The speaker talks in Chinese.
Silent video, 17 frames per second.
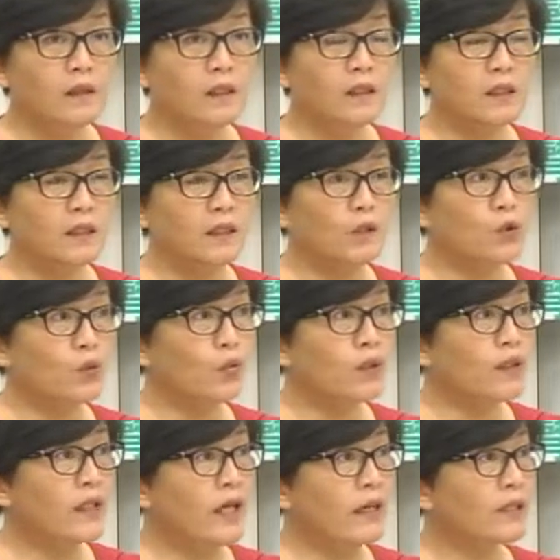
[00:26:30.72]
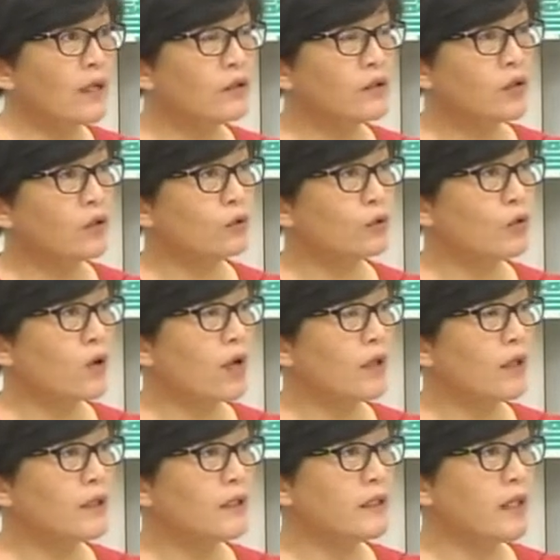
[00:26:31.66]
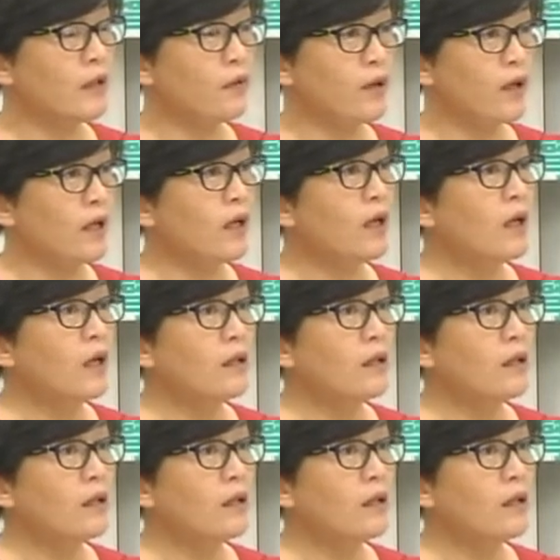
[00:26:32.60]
其实你去问他到底有多少人签约，